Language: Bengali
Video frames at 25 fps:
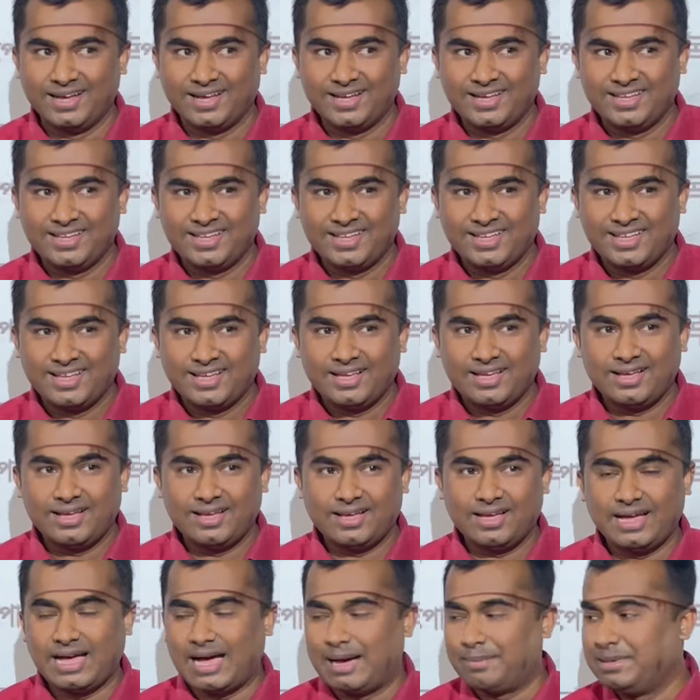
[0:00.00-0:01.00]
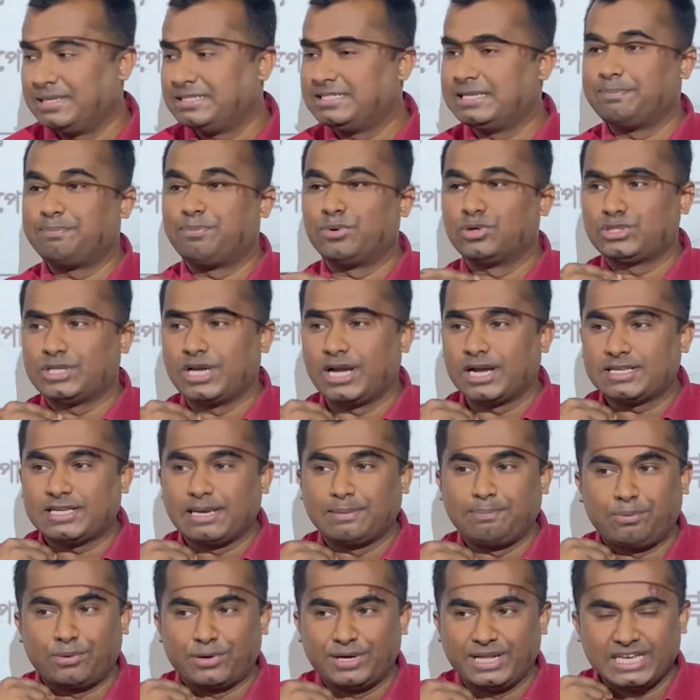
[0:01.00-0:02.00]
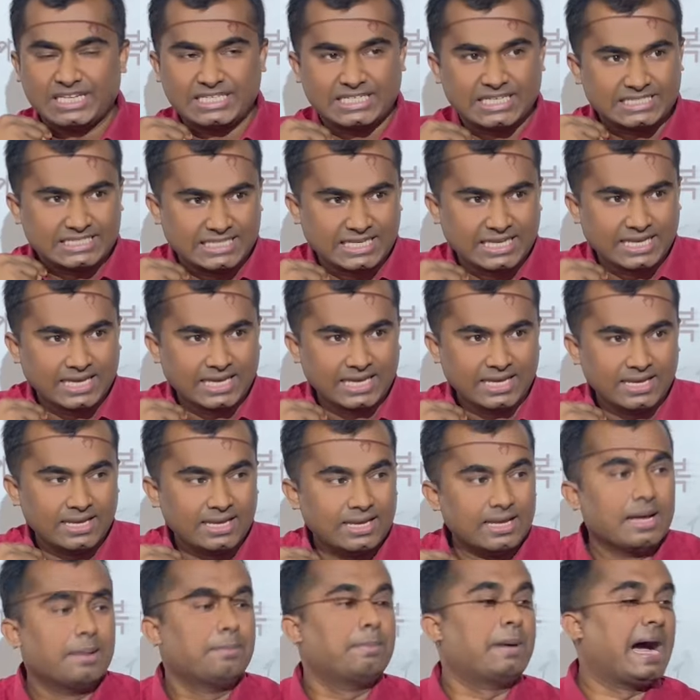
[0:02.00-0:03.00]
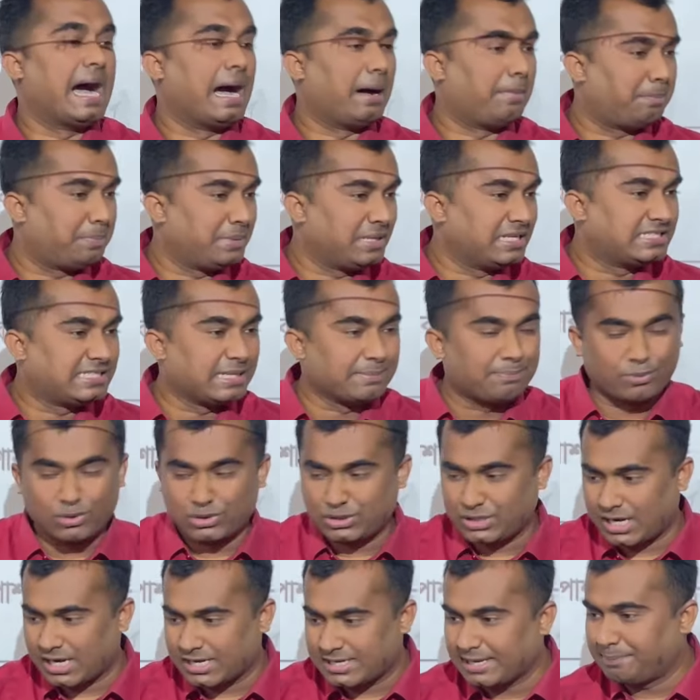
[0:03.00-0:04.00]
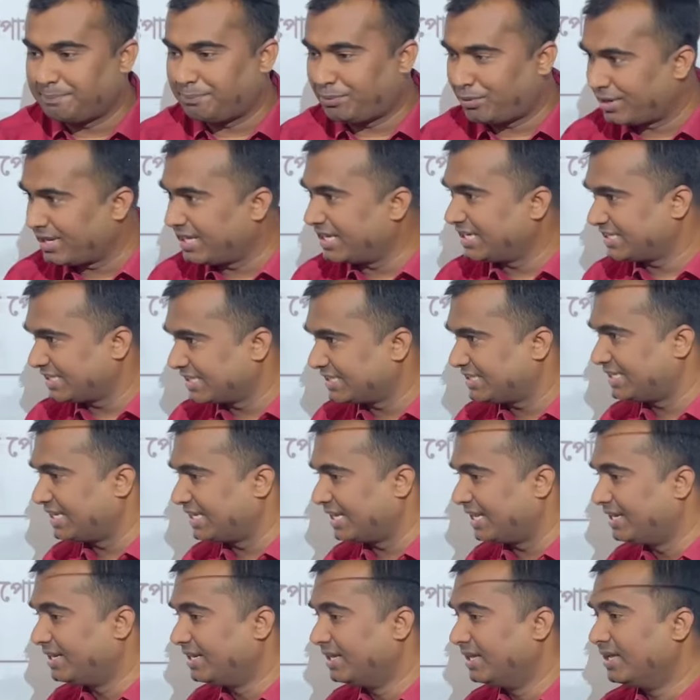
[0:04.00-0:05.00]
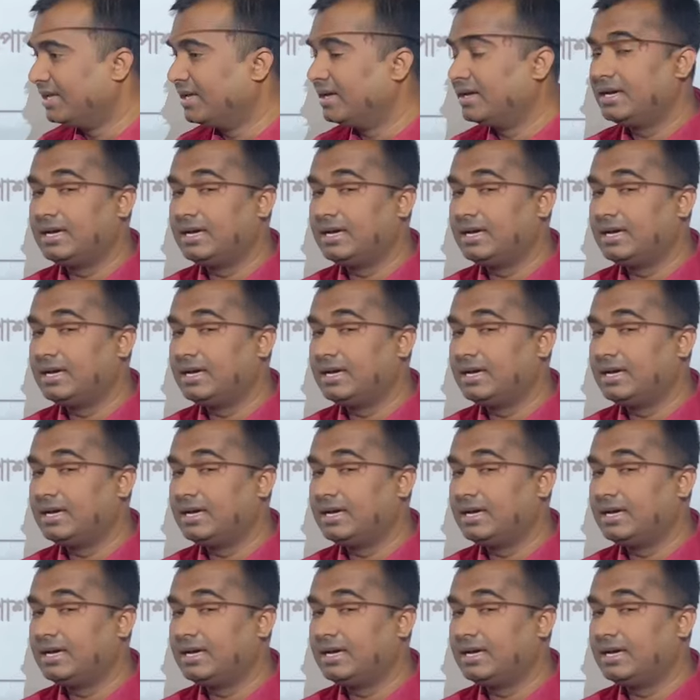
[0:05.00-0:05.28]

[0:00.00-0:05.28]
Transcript: না আমি যে পোশাকটা পরে এসেছি বা আপনি যে পোশাকটা পরে এসেছেন